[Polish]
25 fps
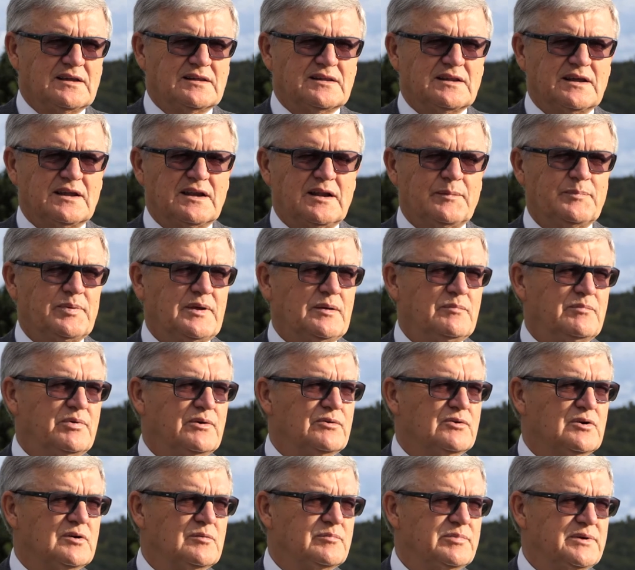Najlepiej
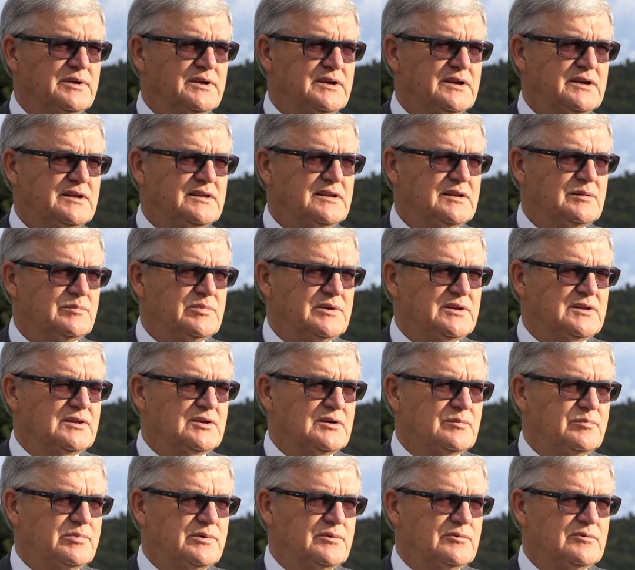byłoby, gdyby
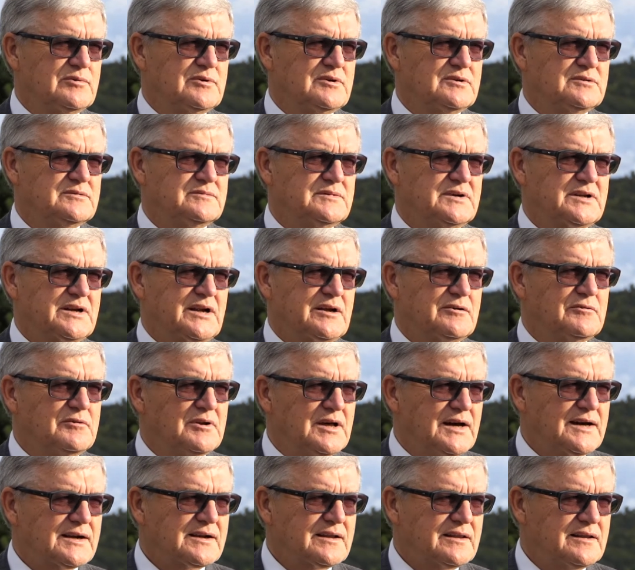to było
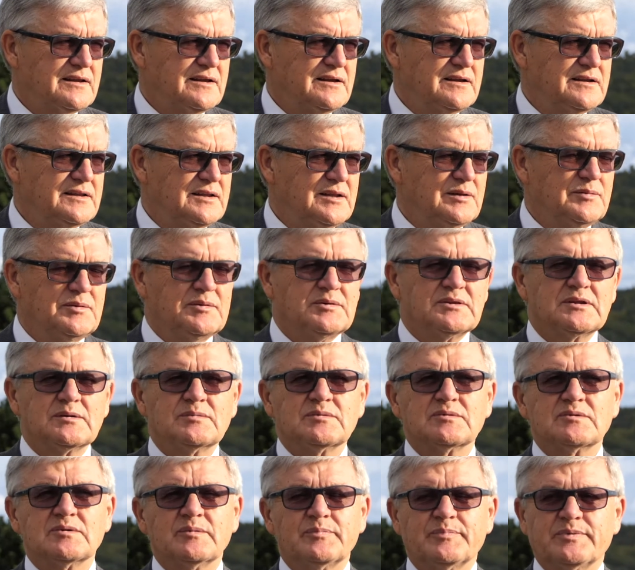regularne i gdyby to
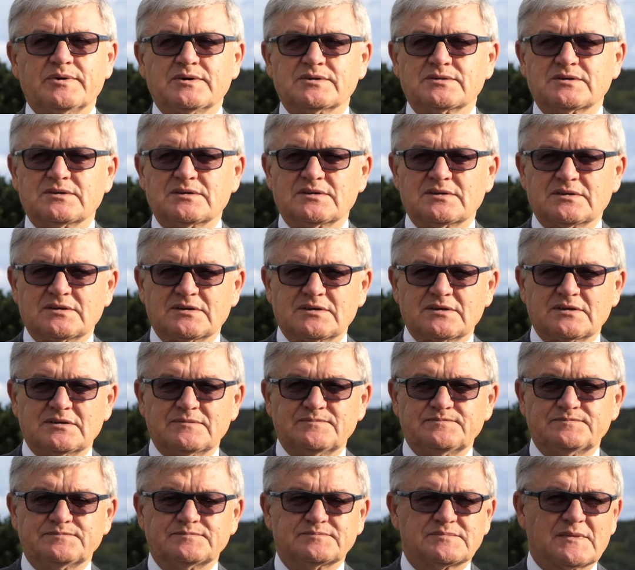było pod
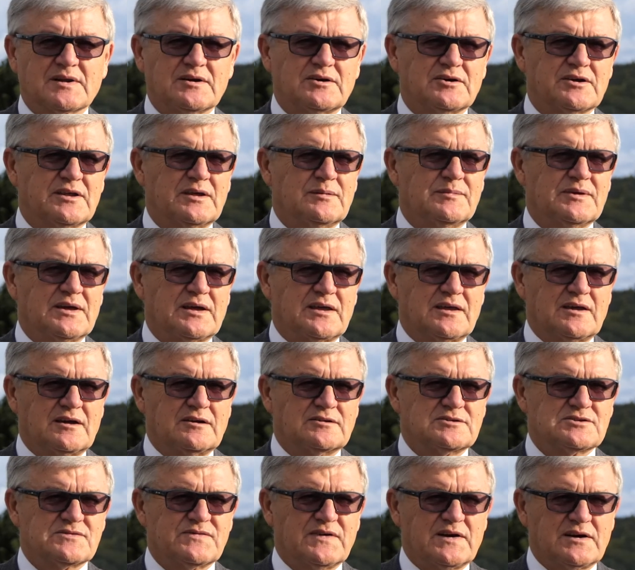e, okiem
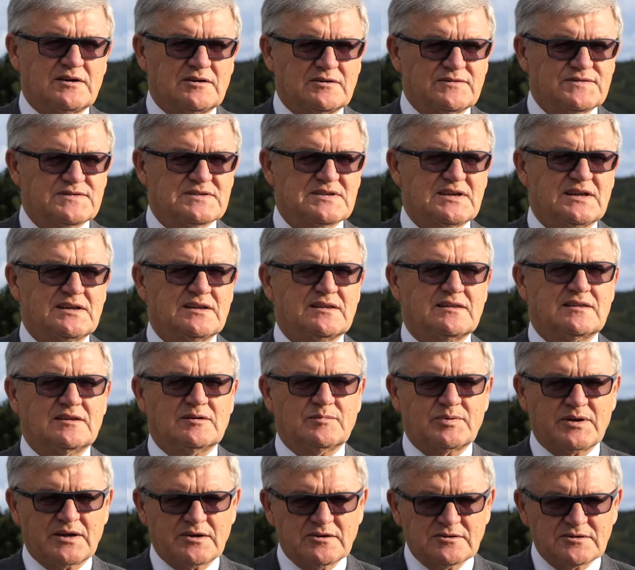jakiegoś fachowca,
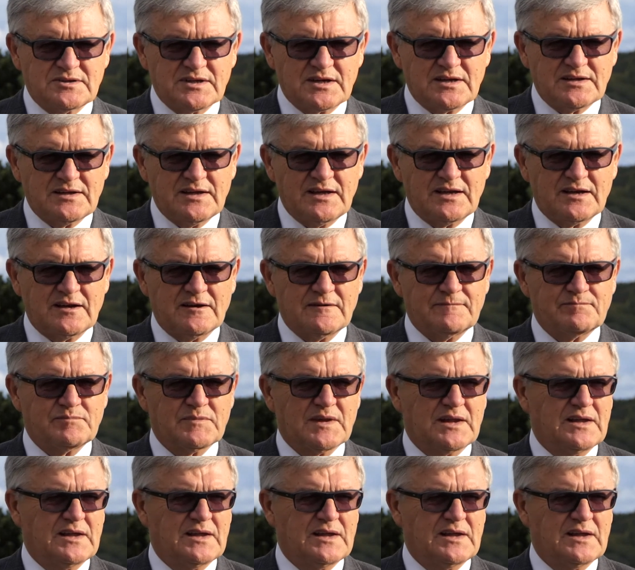dobrego trenera